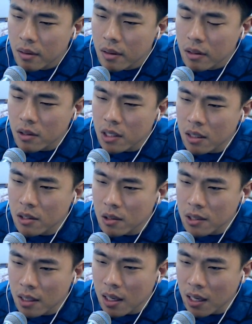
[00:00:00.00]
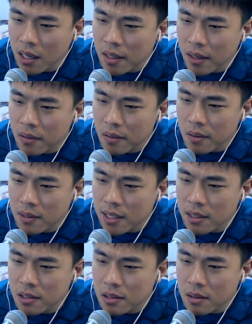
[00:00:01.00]
여자는 저 생각 안 하나요?
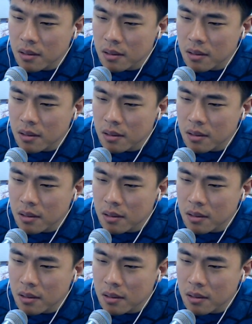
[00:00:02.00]
여자는,